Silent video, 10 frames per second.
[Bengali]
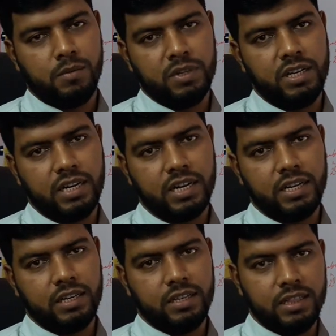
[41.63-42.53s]
আমাদের
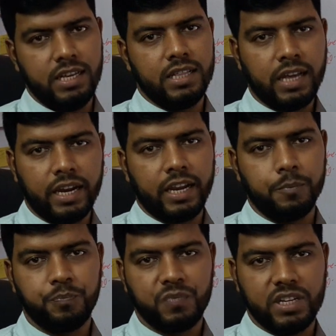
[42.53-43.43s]
এখানে দিয়ে থাকে
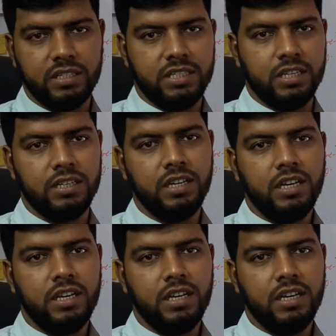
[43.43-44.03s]
যে